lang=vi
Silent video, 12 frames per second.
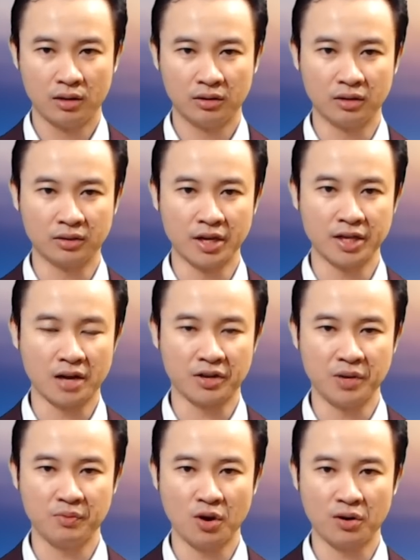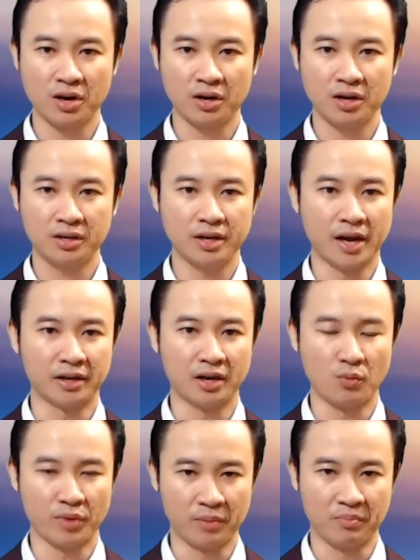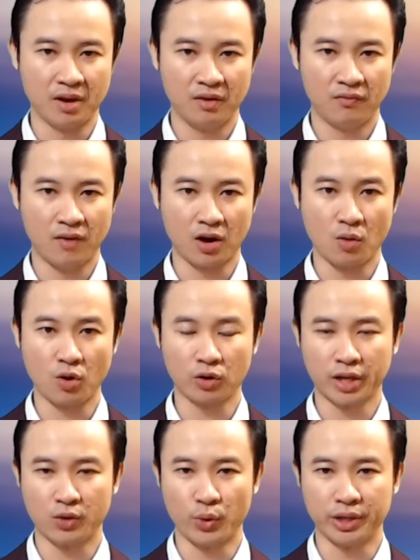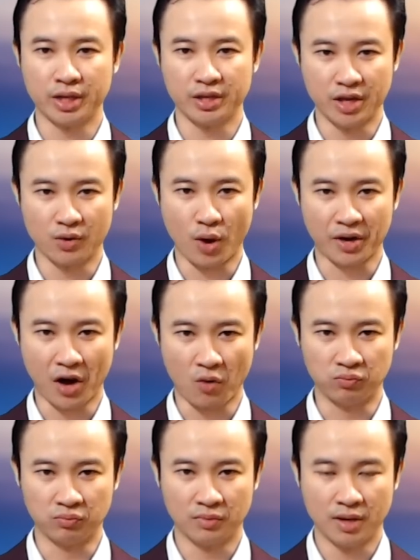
Thực tế Kharkiv có rất ít ngành công nghiệp và không có tài nguyên thiên nhiên quan trọng.